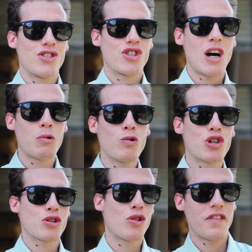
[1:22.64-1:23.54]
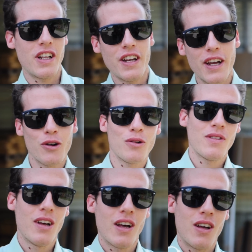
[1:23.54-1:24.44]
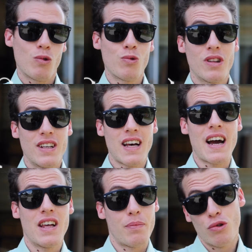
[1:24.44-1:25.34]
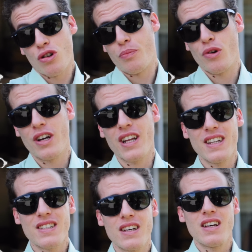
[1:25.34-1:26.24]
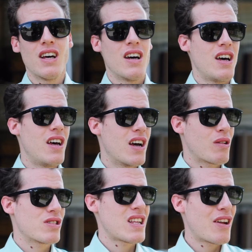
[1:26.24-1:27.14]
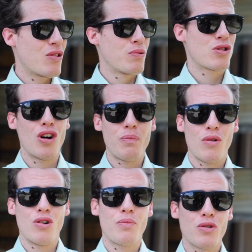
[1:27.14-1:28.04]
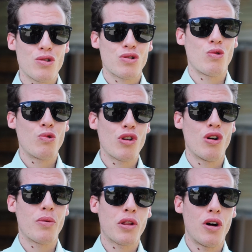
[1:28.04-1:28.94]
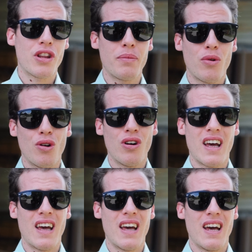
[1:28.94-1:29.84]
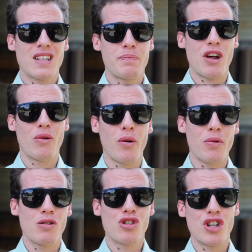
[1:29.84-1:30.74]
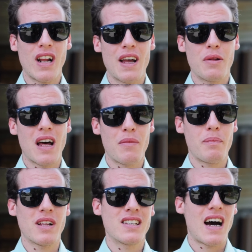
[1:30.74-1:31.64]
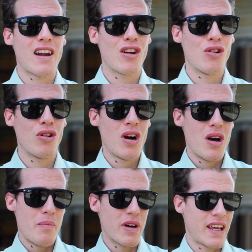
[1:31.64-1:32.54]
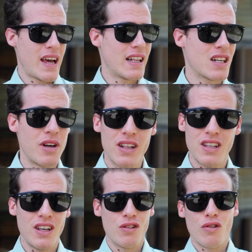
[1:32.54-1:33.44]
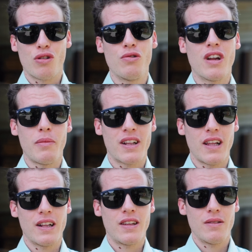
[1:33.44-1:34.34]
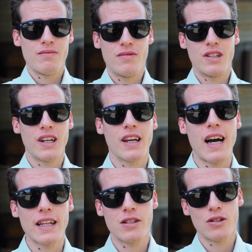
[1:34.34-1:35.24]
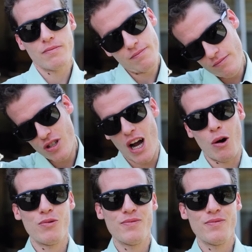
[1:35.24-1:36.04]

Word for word: Ciao Duccio, sono Federico, un designer purtroppo in crisi, eh, quest'anno purtroppo ho prodotto un unico prototipo e spero proprio riuscirà a aiutarmi a piazzarlo perché altrimenti dovrò chiudere i battenti. Ti ringrazio, ciao.